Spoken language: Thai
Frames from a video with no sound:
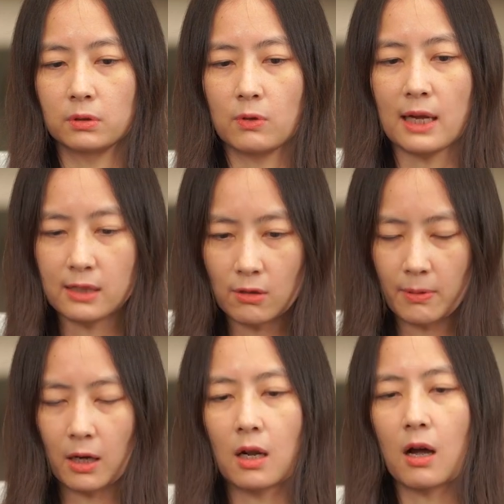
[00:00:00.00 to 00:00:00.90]
ตัว ICO
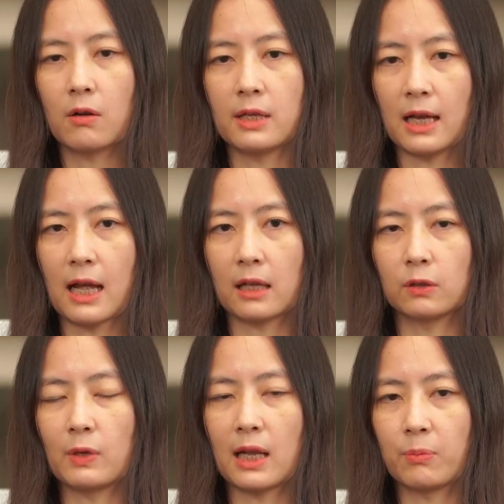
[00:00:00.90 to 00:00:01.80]
Portal เนี่ยค่ะ
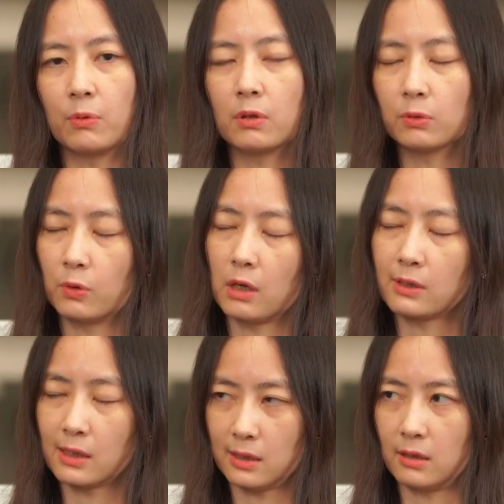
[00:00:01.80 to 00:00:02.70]
เวลาผู้ลงทุนเขา
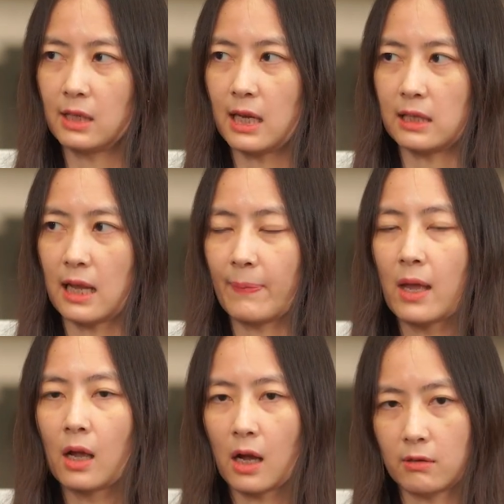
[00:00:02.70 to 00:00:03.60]
จะซื้อเหรียญเนี่ย
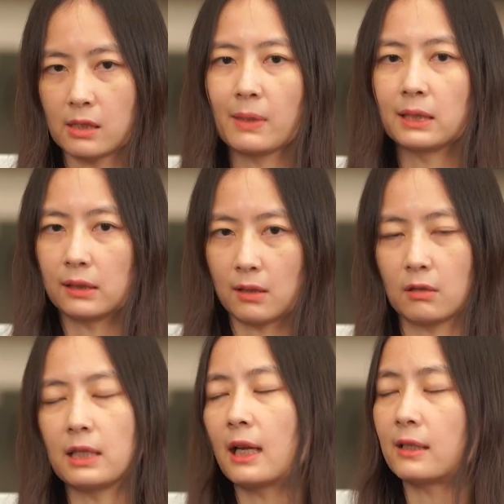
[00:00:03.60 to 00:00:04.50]
เขาจะมาติดต่อ
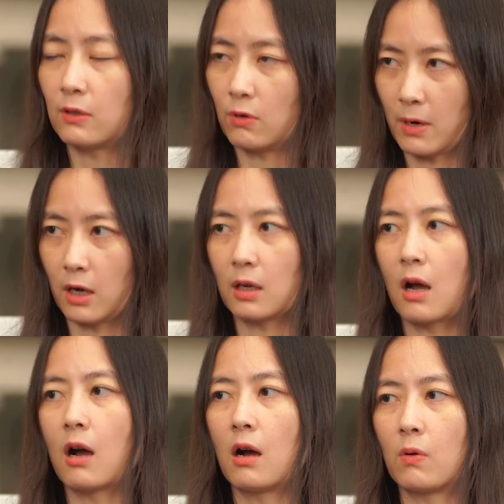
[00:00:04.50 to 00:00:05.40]
ที่ ICO
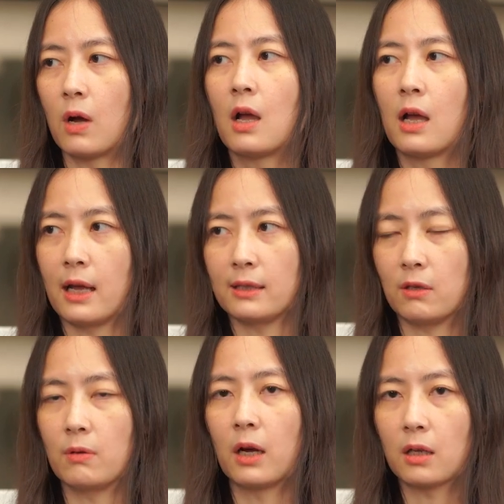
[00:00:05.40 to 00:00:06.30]
Portal
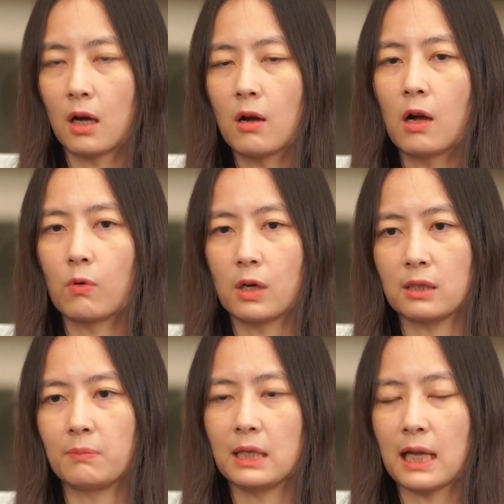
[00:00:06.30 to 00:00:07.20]
ICO Portal เขาก็
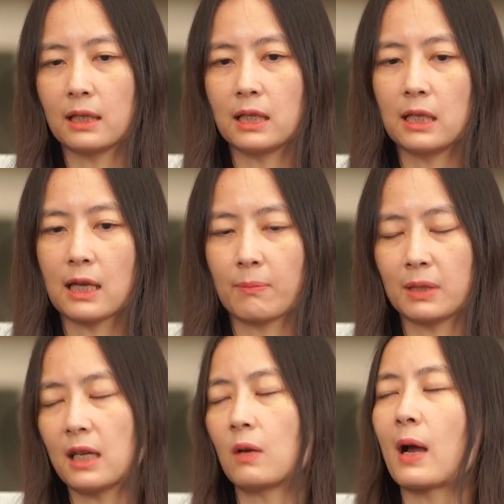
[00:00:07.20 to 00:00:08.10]
จะมีหน้าที่
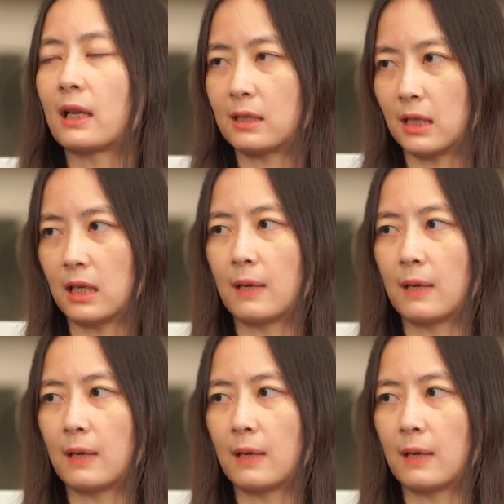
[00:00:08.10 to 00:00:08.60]
ทำ KYC